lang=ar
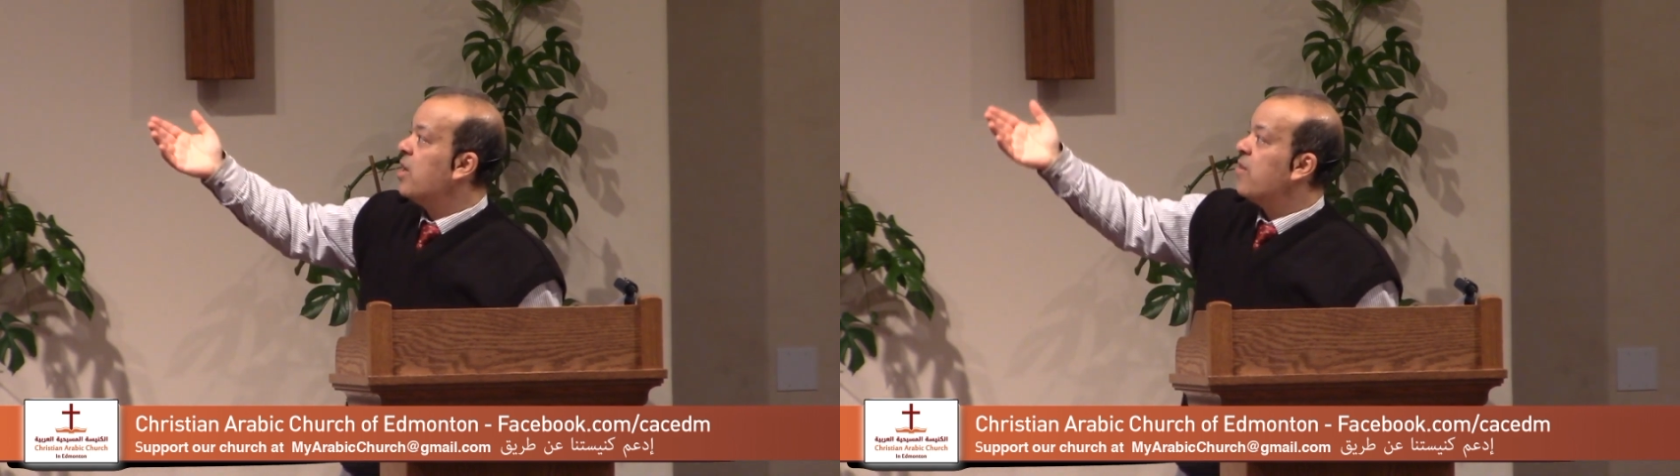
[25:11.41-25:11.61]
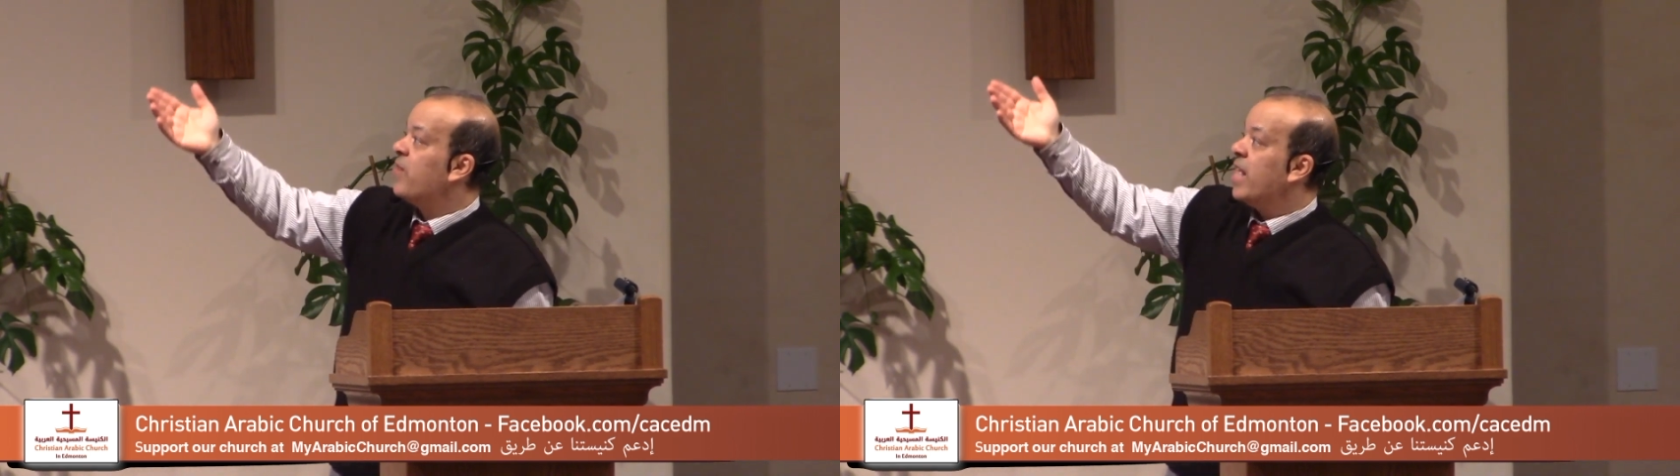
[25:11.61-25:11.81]

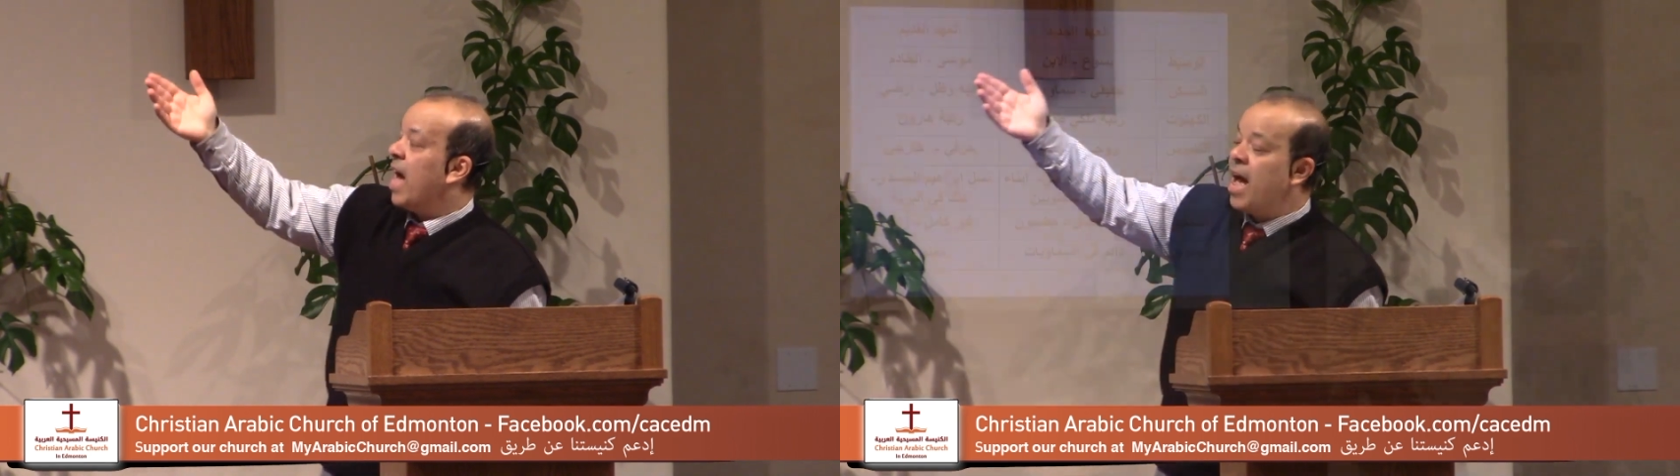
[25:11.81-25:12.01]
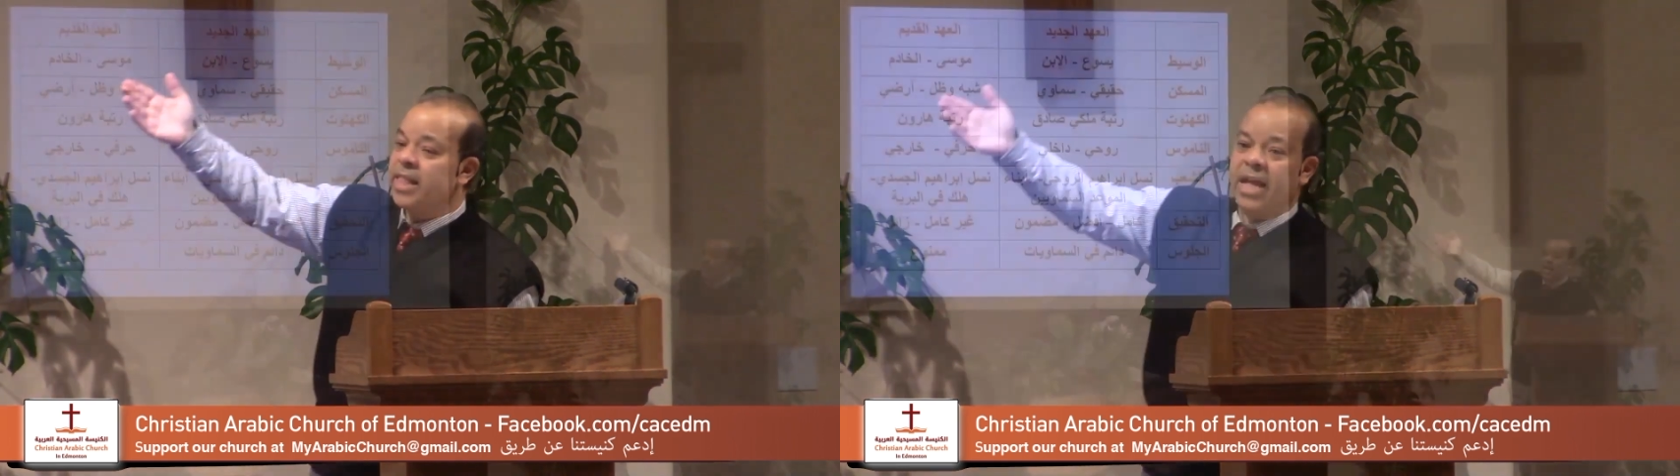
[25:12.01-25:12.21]
في
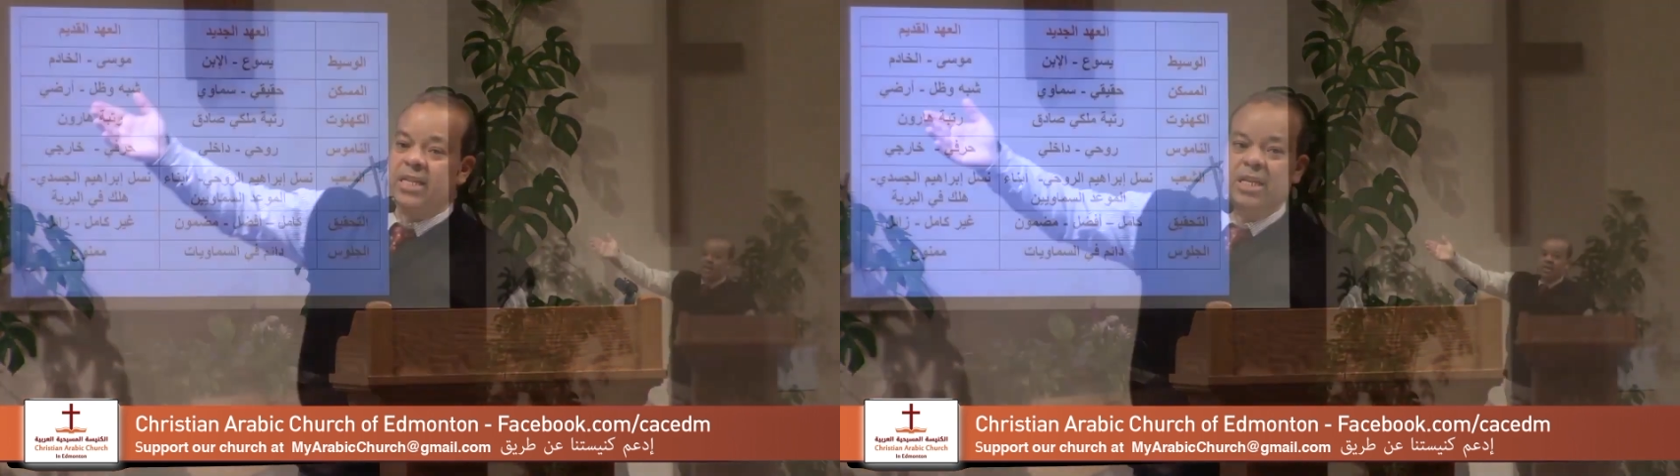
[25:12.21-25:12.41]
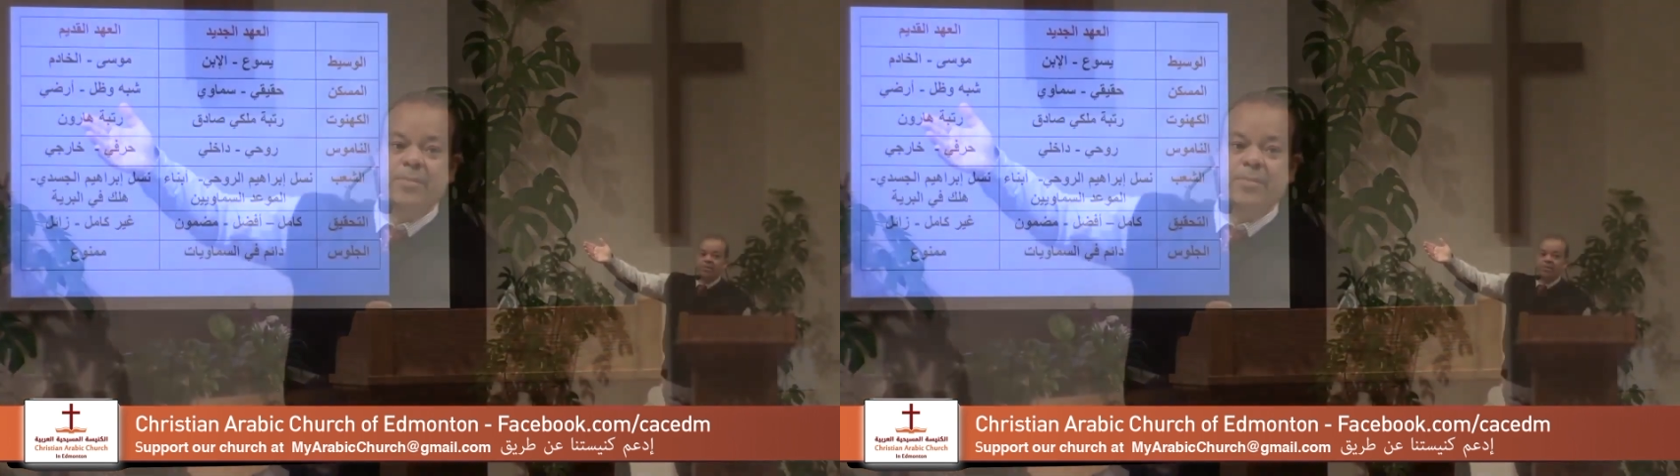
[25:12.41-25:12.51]
العهد القديم